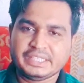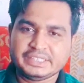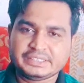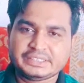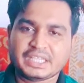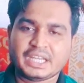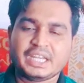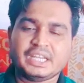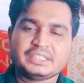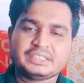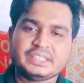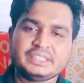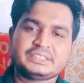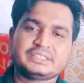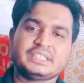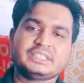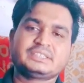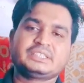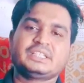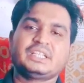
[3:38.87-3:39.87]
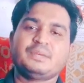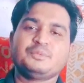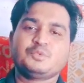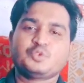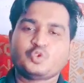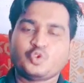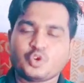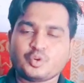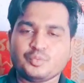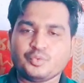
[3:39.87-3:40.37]
ইনশাল্লাহ সেই চেষ্টাটা আমি
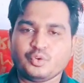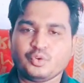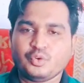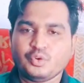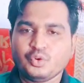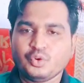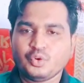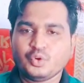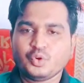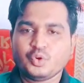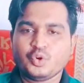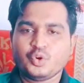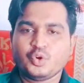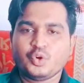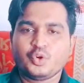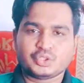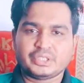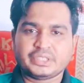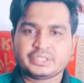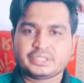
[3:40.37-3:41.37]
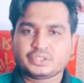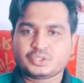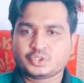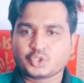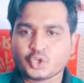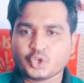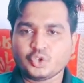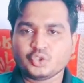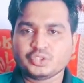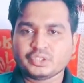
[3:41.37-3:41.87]
করবো
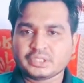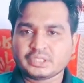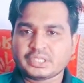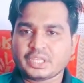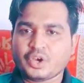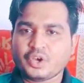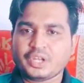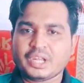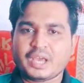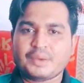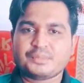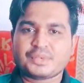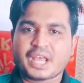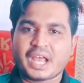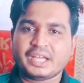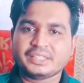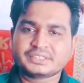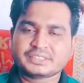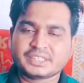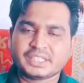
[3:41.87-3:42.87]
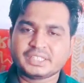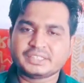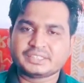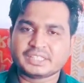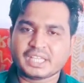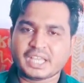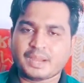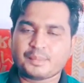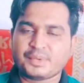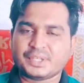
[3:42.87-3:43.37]
চলুন তাহলে আমরা আজকের
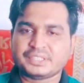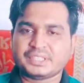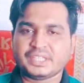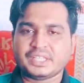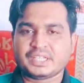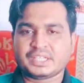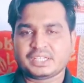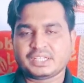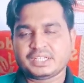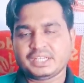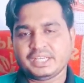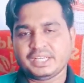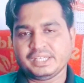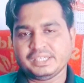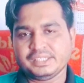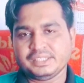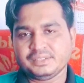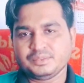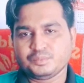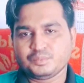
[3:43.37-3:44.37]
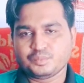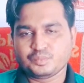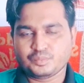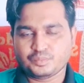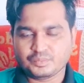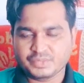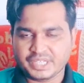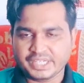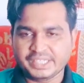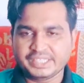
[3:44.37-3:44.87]
যে আমাদের এই
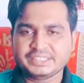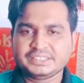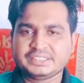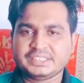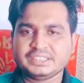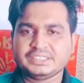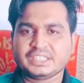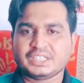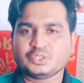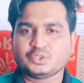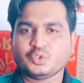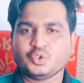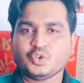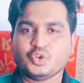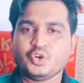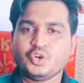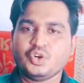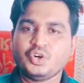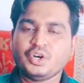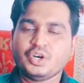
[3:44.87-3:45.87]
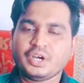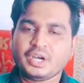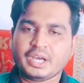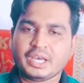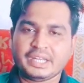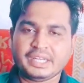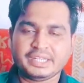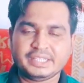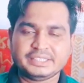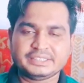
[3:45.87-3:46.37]
লেডিস টি শার্টগুলো
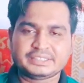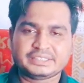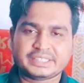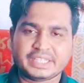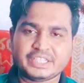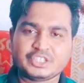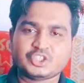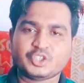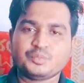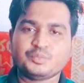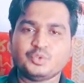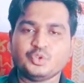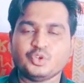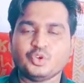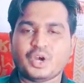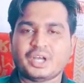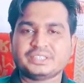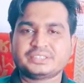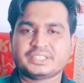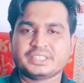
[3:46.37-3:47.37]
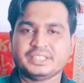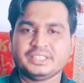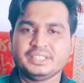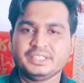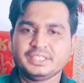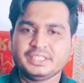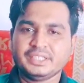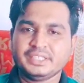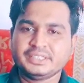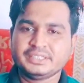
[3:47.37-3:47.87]
আর লেডিস টপগুলো আছে
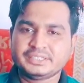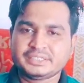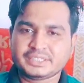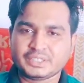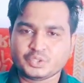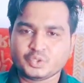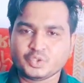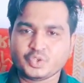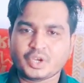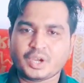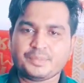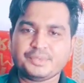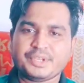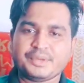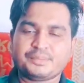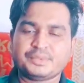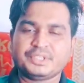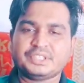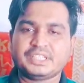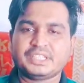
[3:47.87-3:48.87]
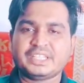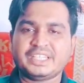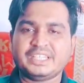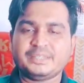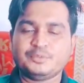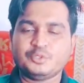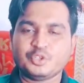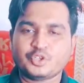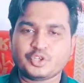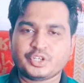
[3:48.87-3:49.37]
সেগুলো আমি আপনাদেরকে
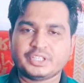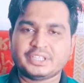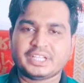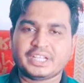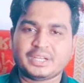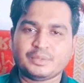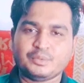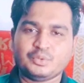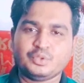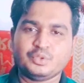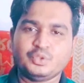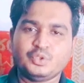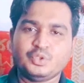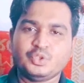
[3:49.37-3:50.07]
রিভিউ করে দেখাবো